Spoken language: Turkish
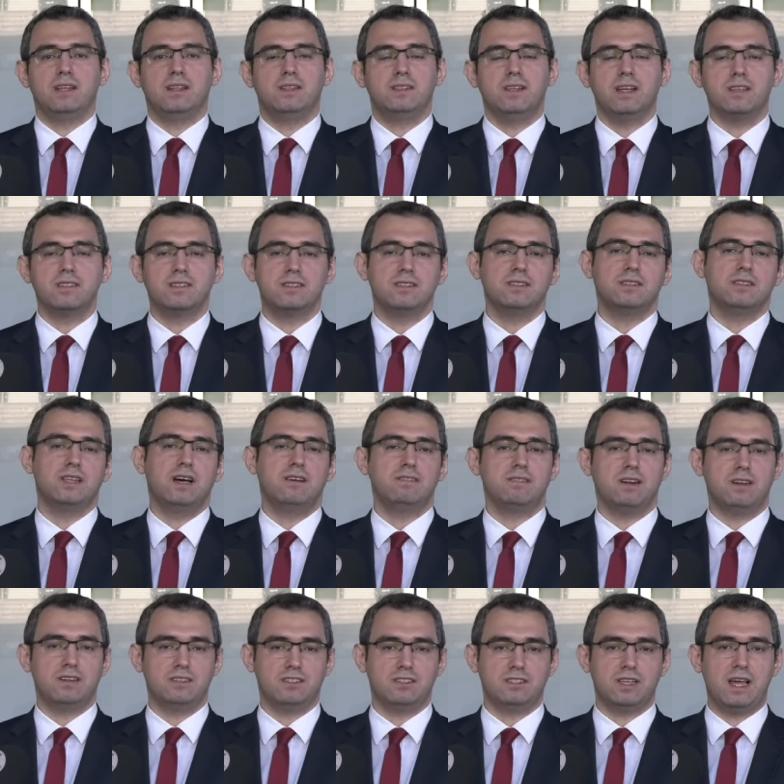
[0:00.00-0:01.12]
nasıl
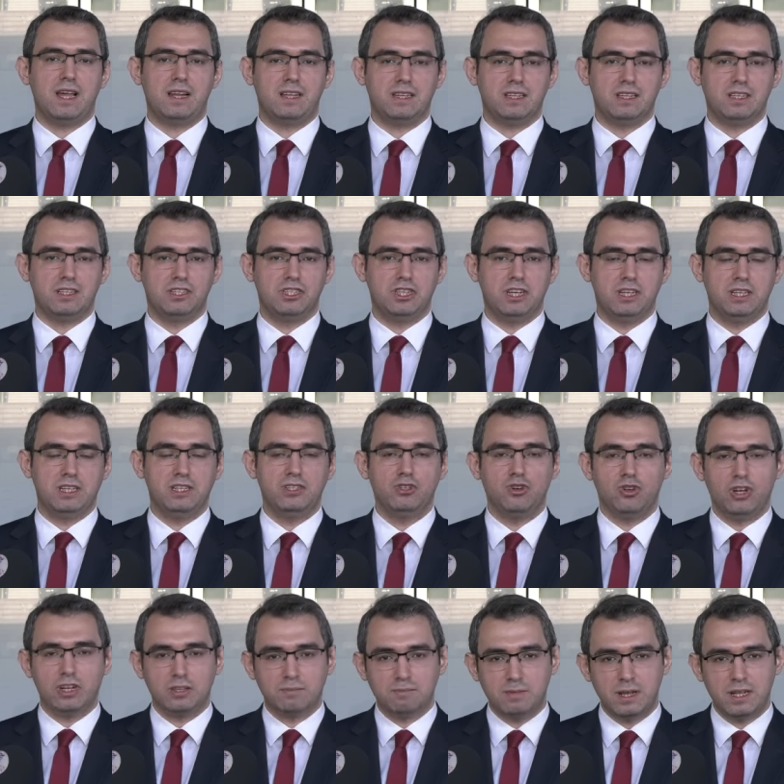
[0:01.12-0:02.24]
davranış sergileyeceğini
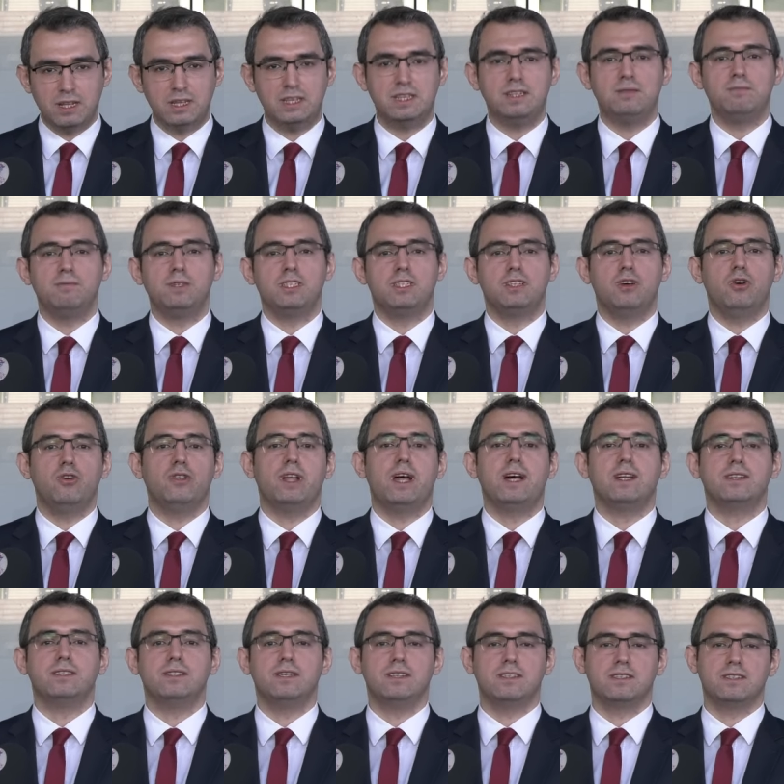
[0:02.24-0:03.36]
yönetmeliğin bize
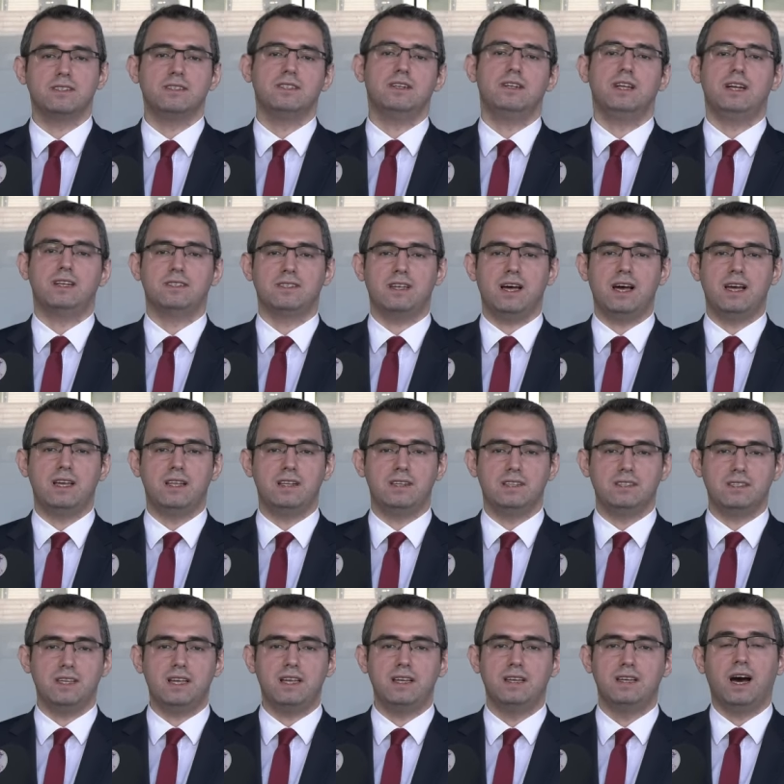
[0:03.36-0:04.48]
önerdiği sınırlar
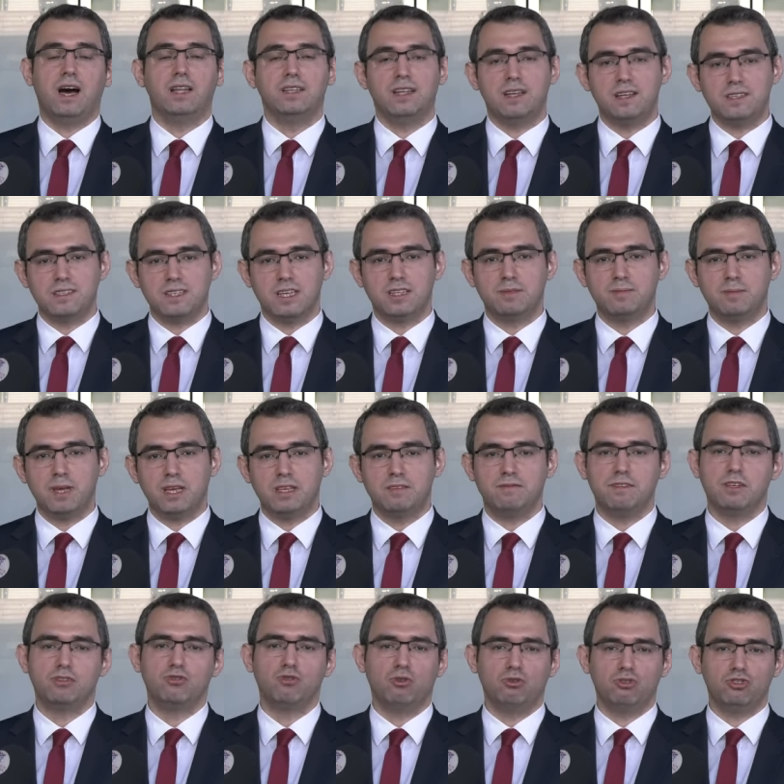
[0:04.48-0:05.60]
dahilinde analiz etmek ve
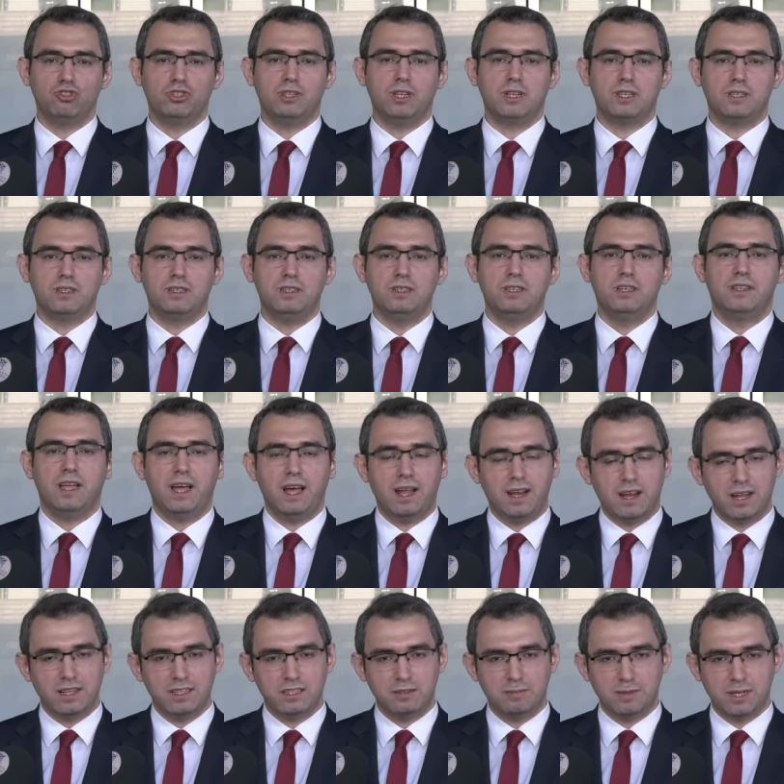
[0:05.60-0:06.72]
sonuçlarını
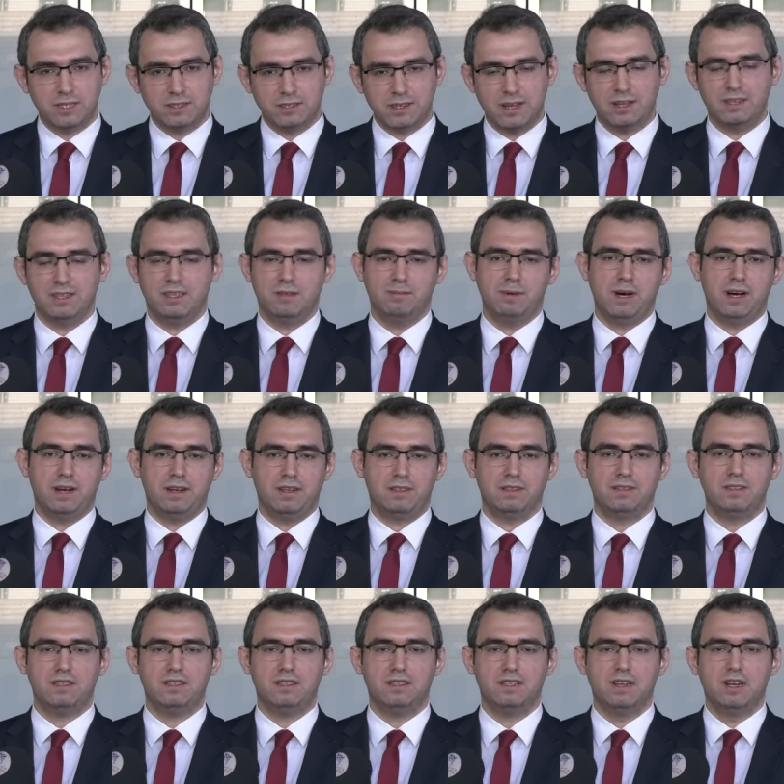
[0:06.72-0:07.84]
değerlendirmekten
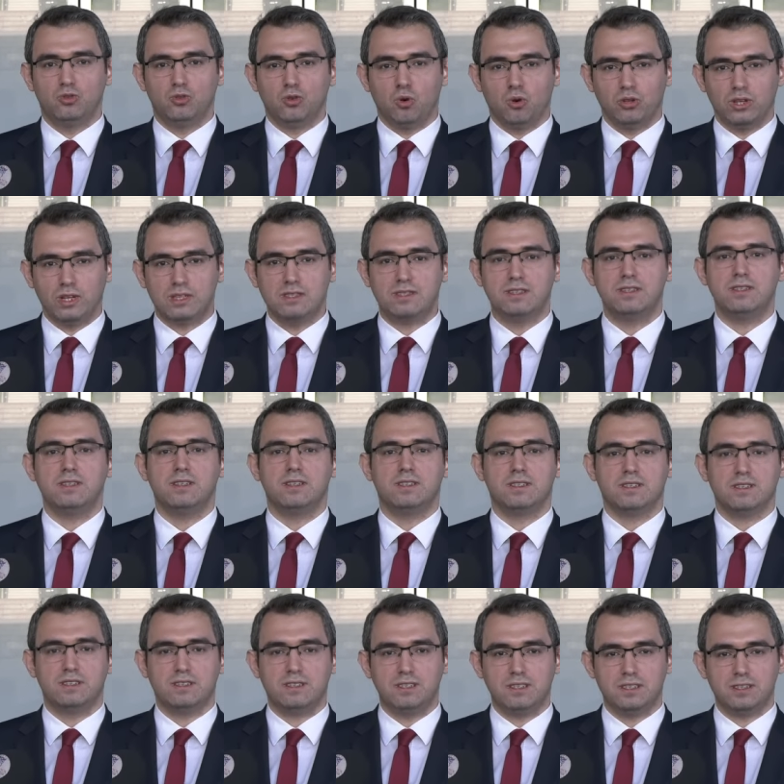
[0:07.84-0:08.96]
ibarettir. Donatı
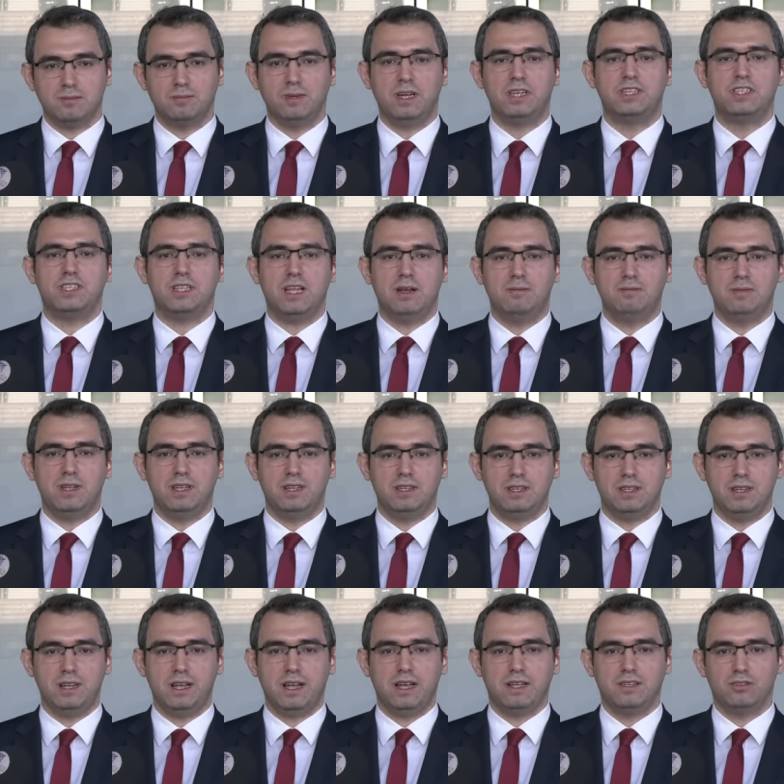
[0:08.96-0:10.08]
sıyırma
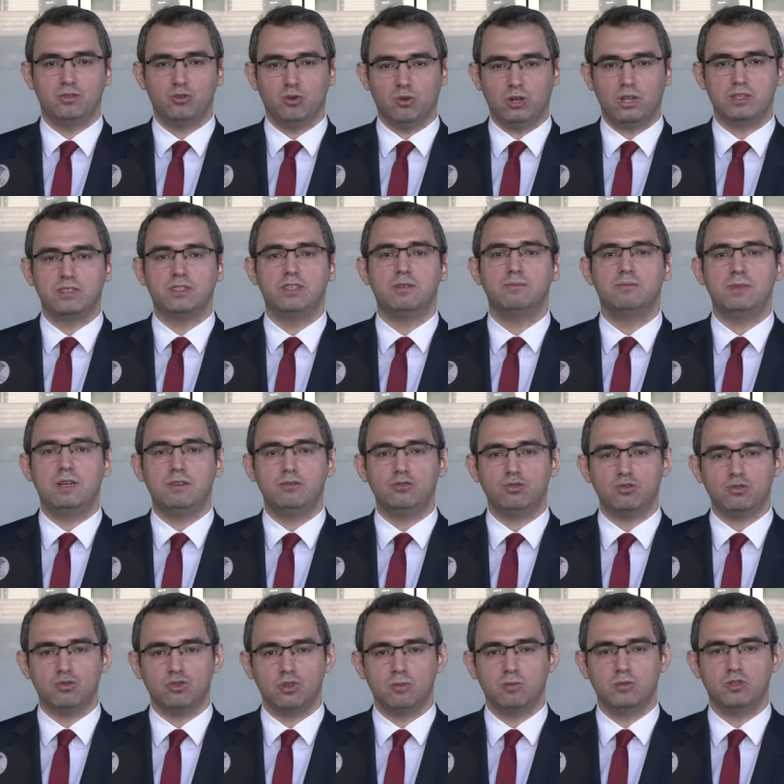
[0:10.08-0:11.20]
işlemleriyle donatının mevcut
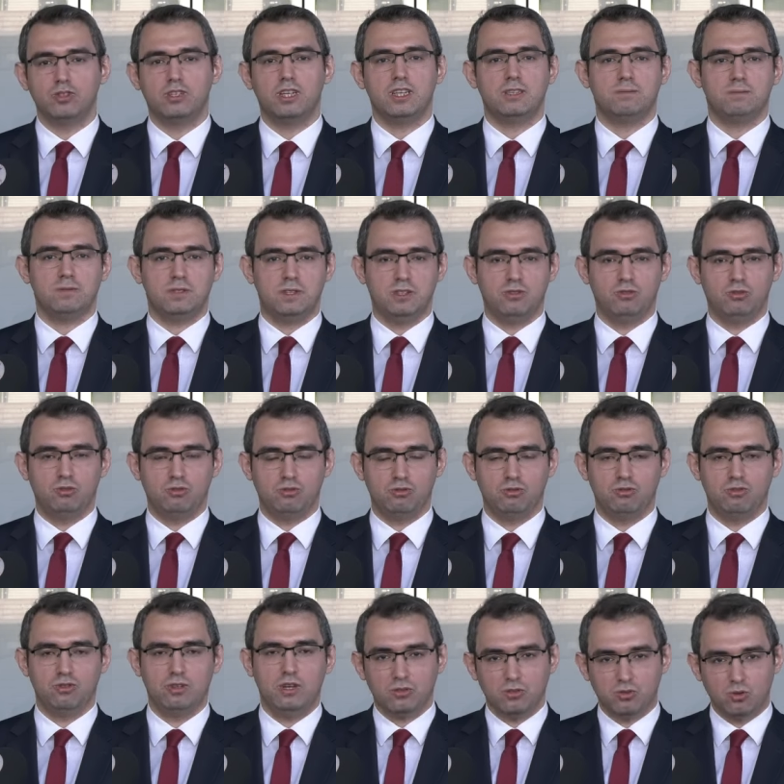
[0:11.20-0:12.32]
durumunu tespit
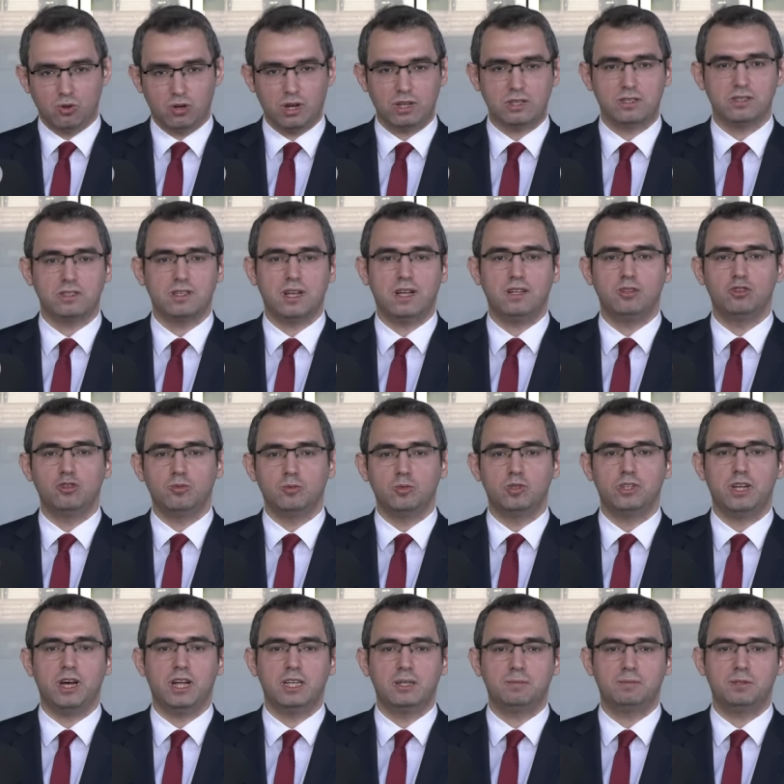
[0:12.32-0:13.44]
ediyoruz. Donatıdan numune
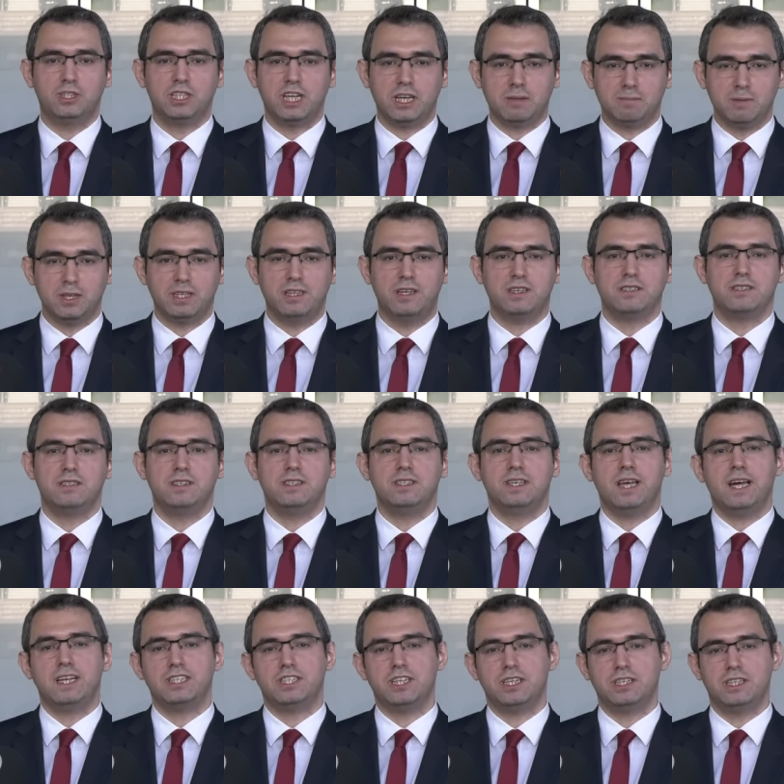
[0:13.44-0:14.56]
alıp çekme testini
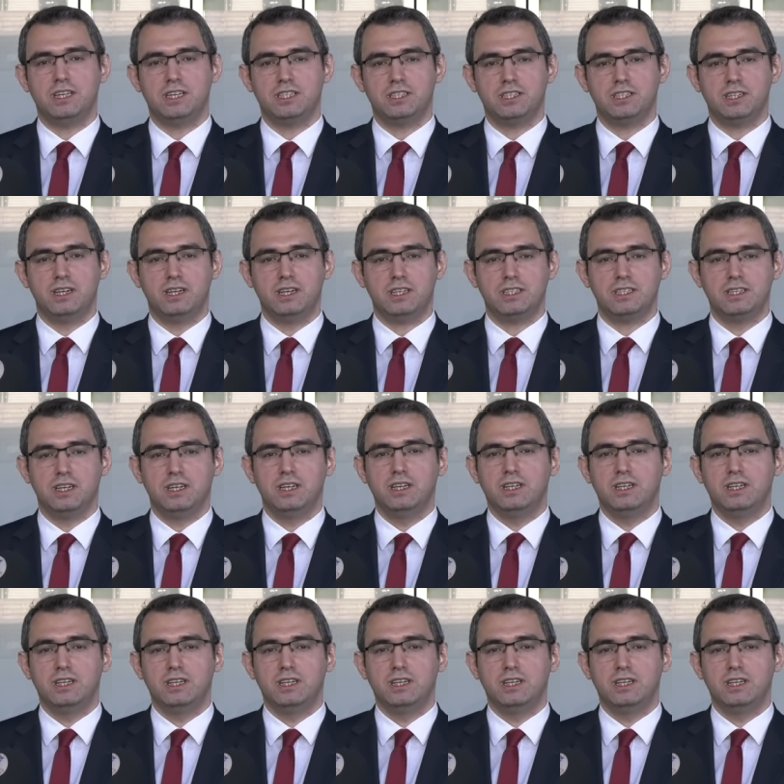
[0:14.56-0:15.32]
gerçekleştirerek